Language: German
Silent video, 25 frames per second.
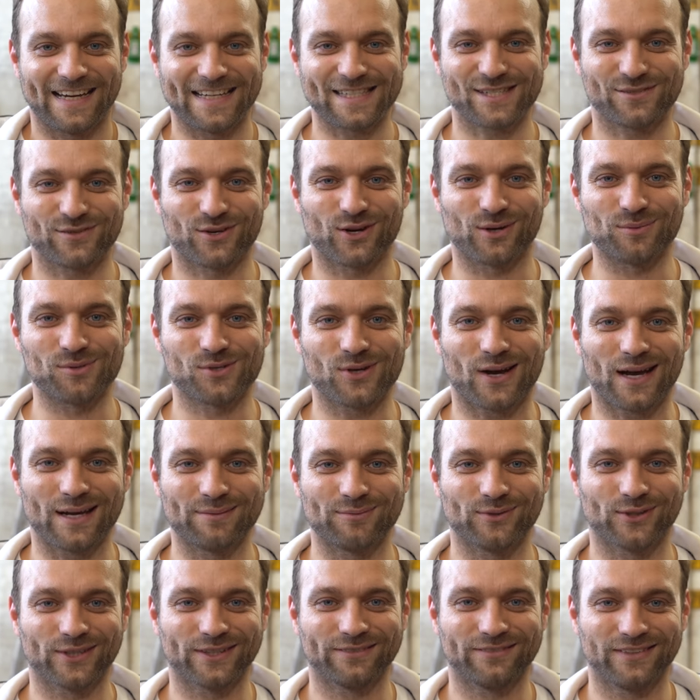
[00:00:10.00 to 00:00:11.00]
Herzlich willkommen zu
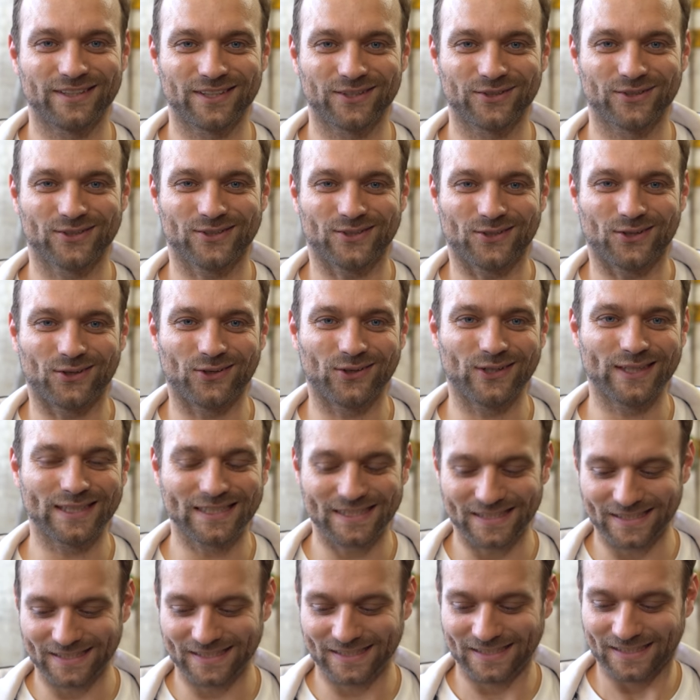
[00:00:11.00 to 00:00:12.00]
einem neuen Video.
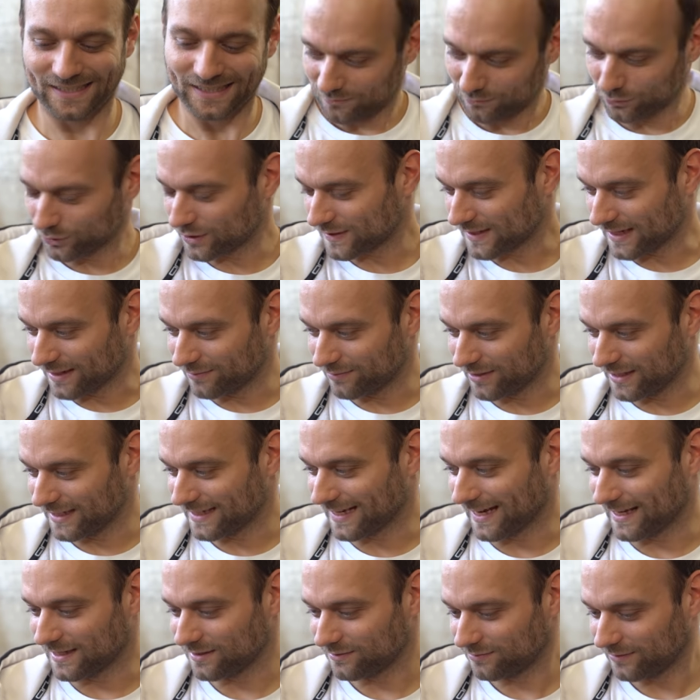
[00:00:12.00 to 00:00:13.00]
Heute wird es ein
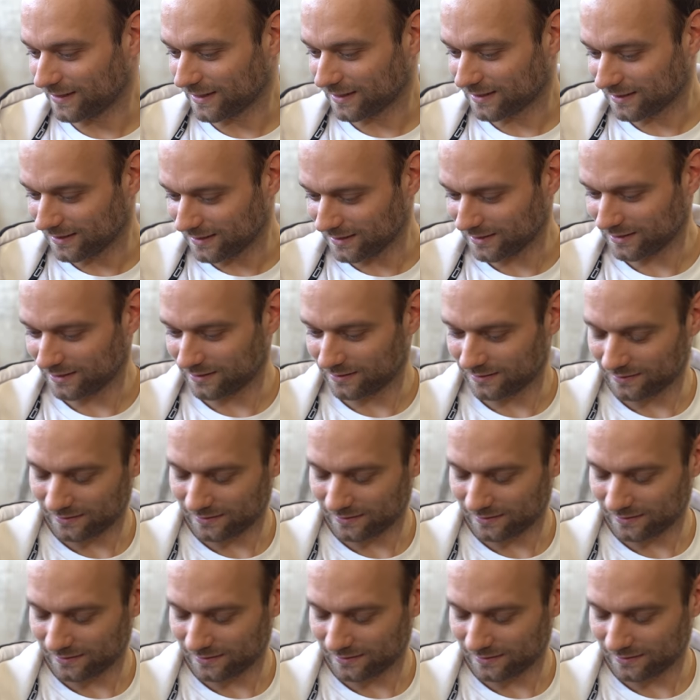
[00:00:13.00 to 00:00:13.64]
wenig handwerklich.